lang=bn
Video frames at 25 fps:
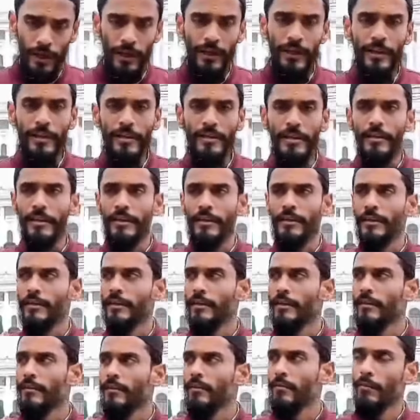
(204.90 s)
জানিয়েছি
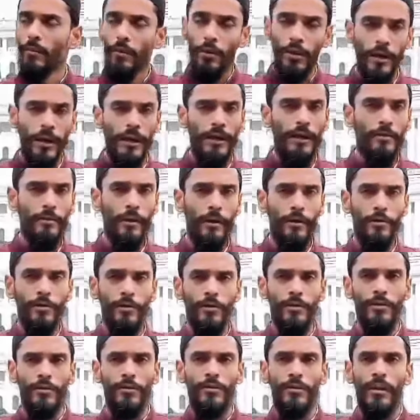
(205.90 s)
বলে রাখা ভালো
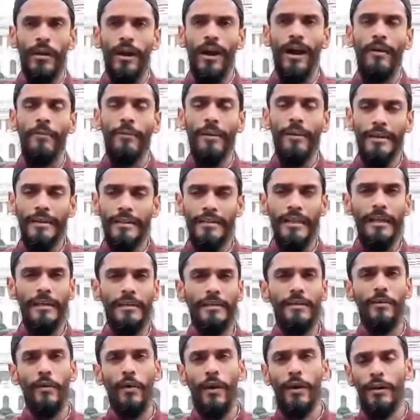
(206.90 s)
রিসেন্ট
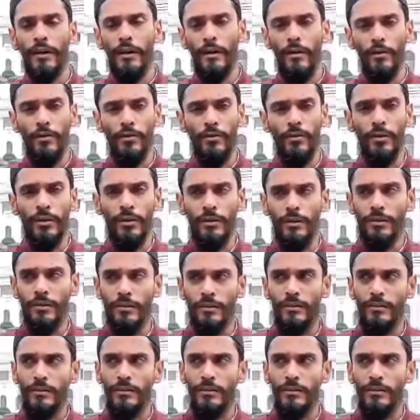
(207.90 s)
কয়েকটা ঘটনা